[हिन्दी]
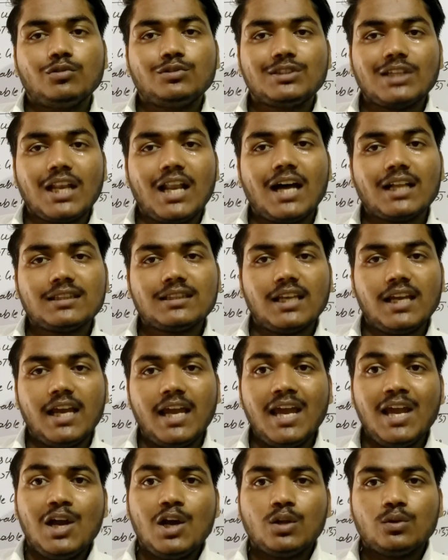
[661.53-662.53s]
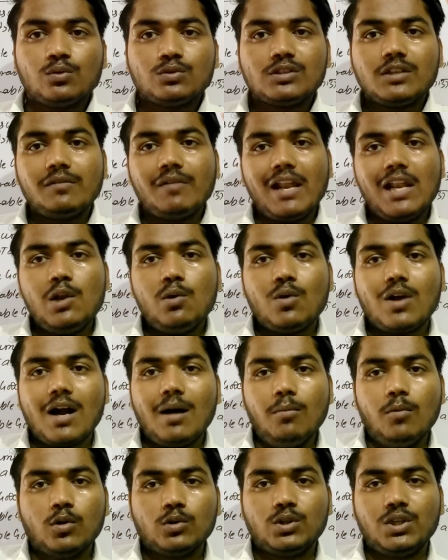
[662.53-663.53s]
को चलाते हैं तो उसकी वैल्यू
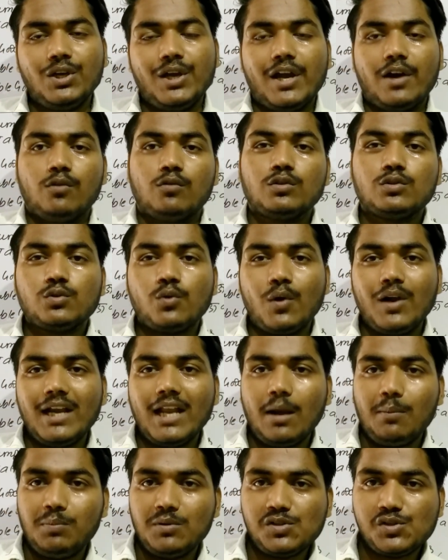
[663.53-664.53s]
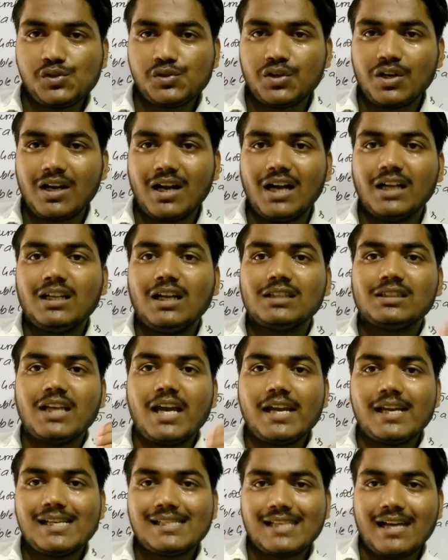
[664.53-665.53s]
कम होती है उसको ही डेप्रिशिएशन कहा
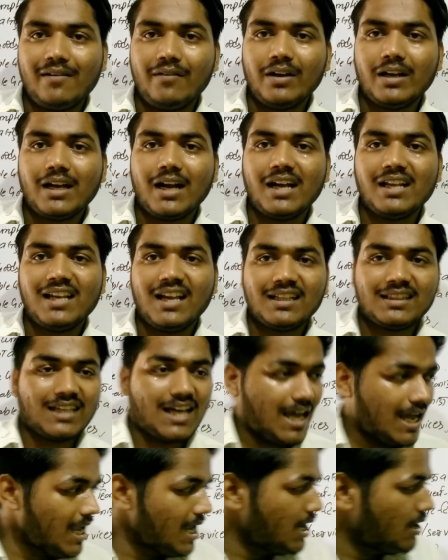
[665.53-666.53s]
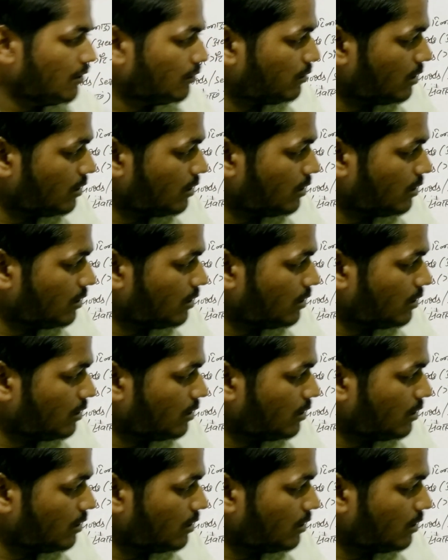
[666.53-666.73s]
जाता है घिसावट कहा जाता है